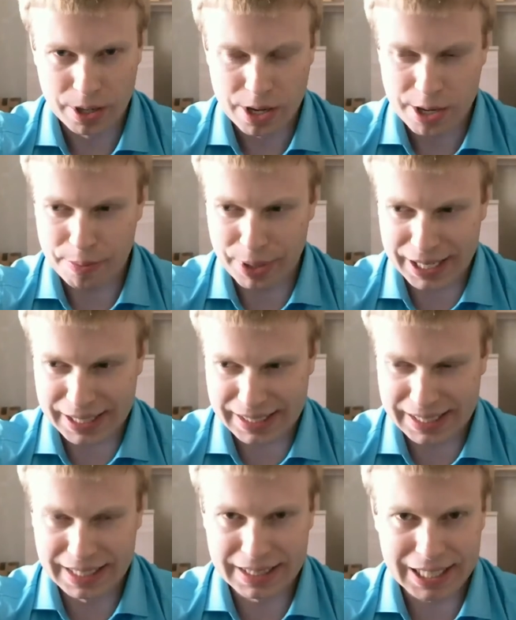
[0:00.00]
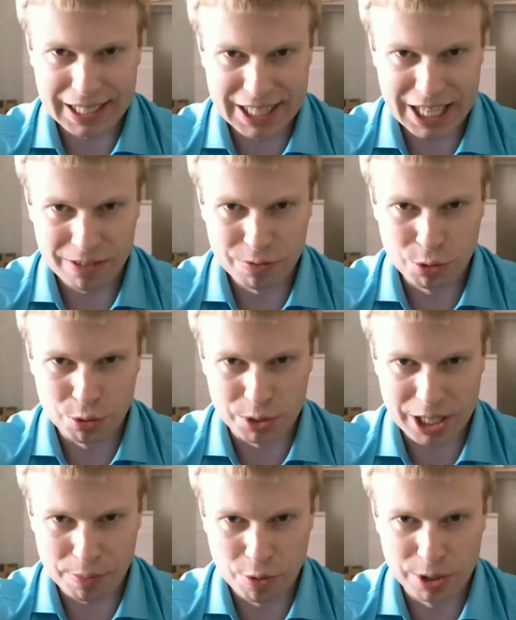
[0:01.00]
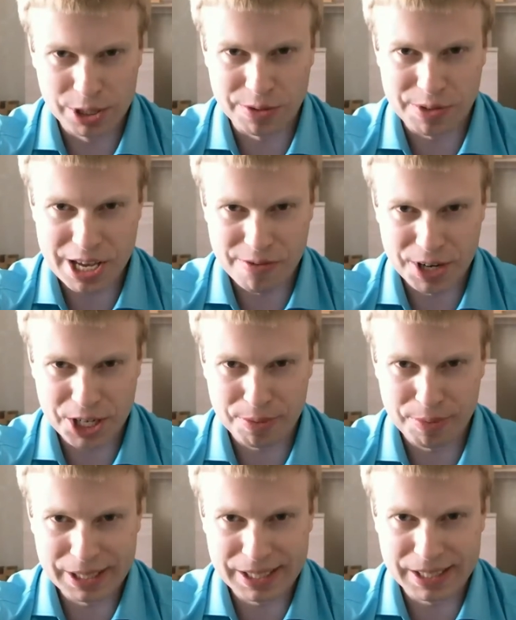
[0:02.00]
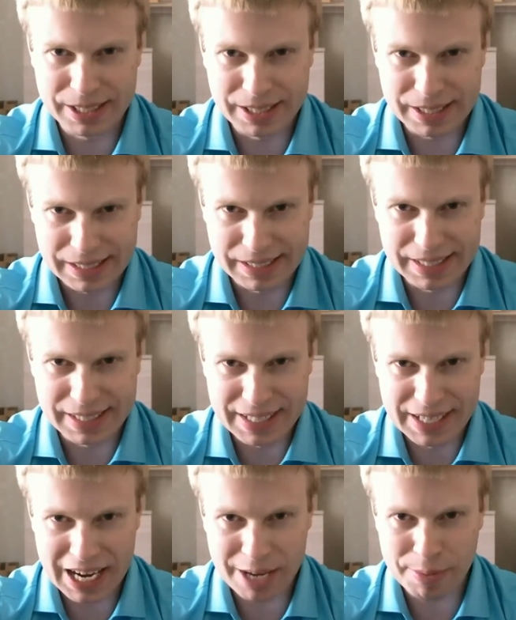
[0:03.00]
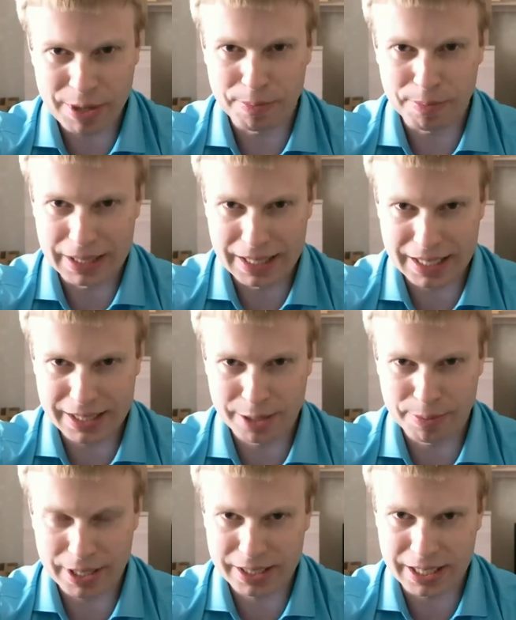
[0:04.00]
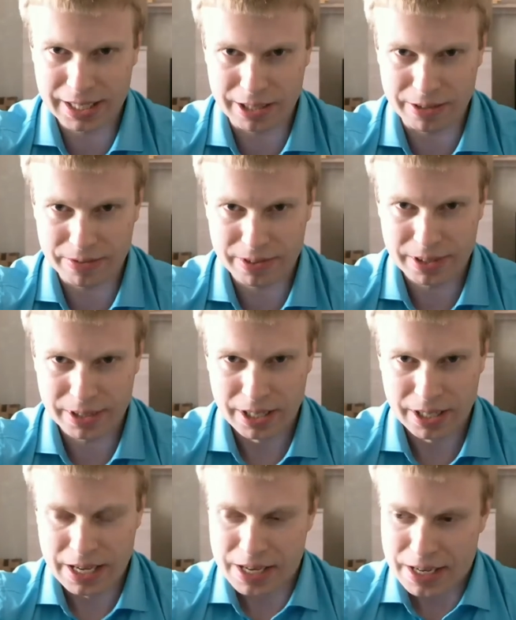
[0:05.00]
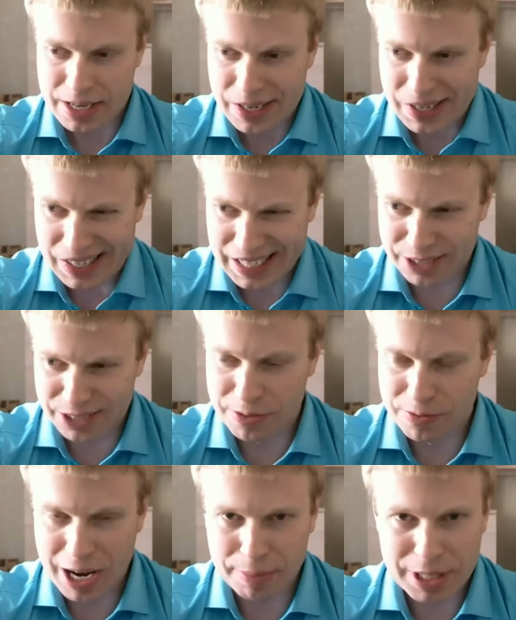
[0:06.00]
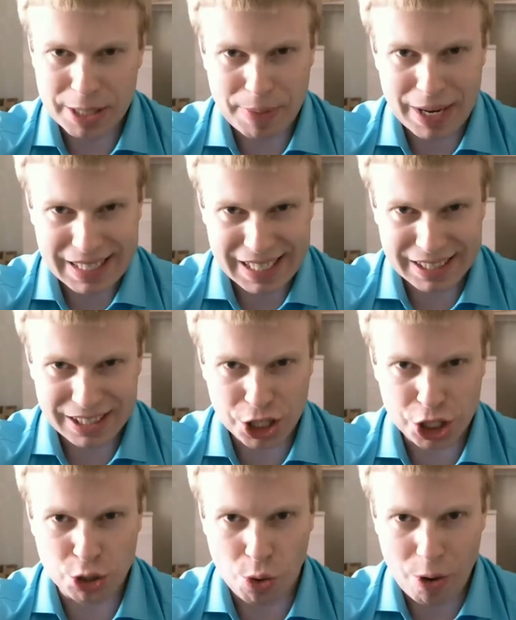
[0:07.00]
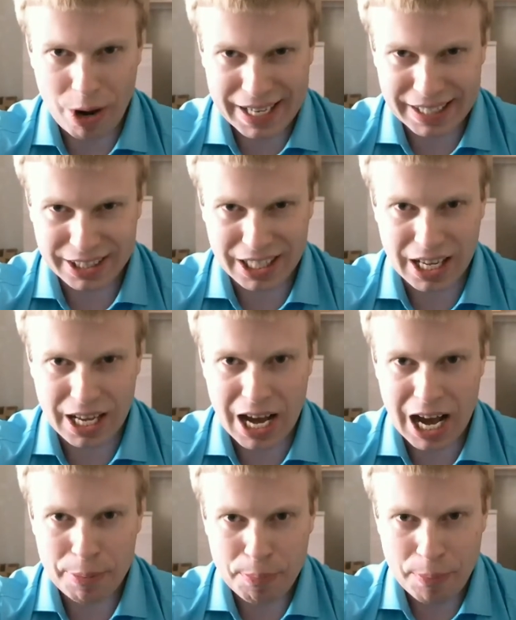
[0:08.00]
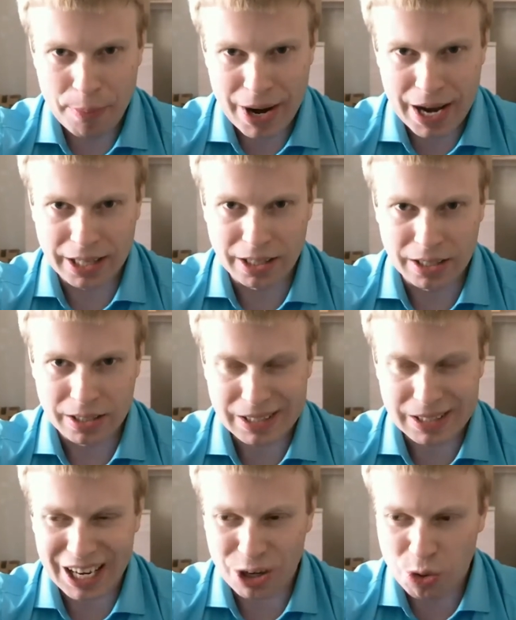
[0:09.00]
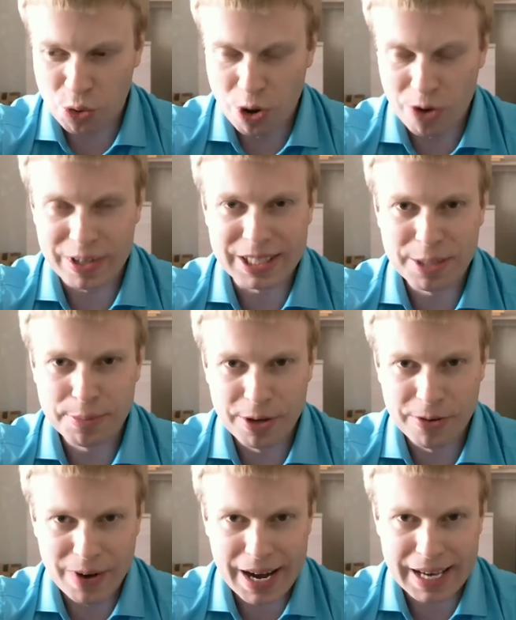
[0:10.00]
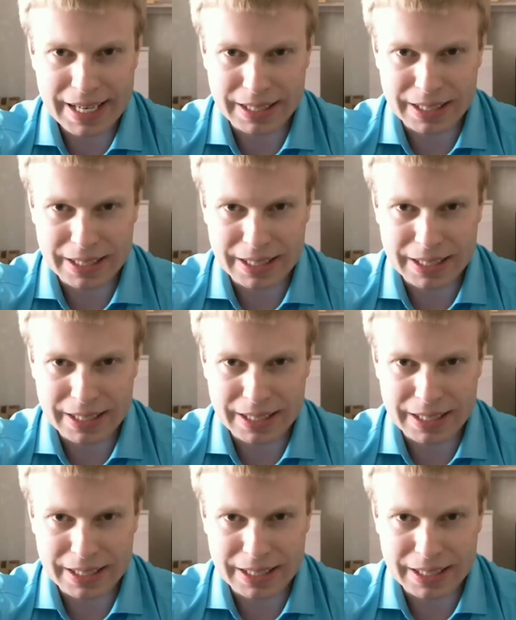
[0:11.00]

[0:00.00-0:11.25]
процента годовую за пользование вашими деньгами 15%. Разве вам не понятно, что это обман? Такого не бывает.